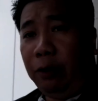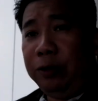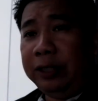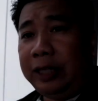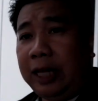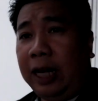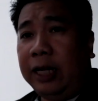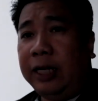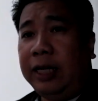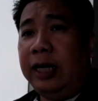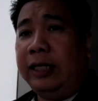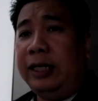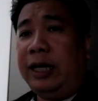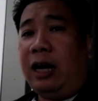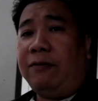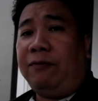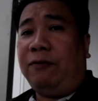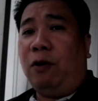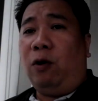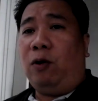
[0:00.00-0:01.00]
ko na talagang
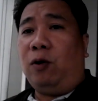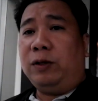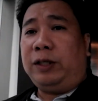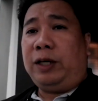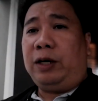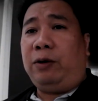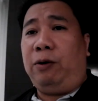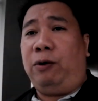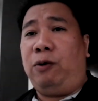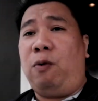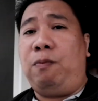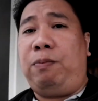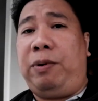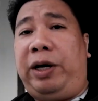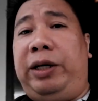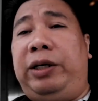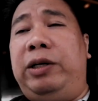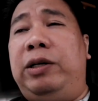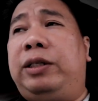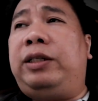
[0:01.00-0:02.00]
nakafocus ako
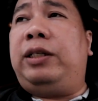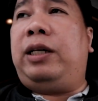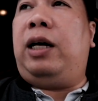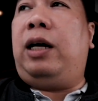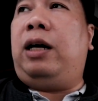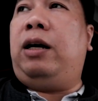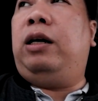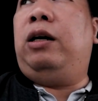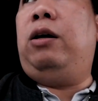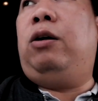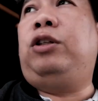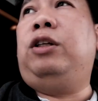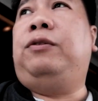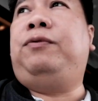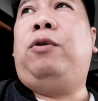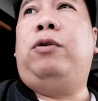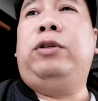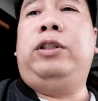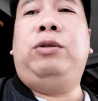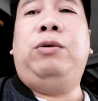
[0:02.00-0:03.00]
compared dun sa
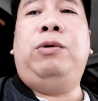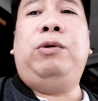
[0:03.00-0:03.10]
autofocus.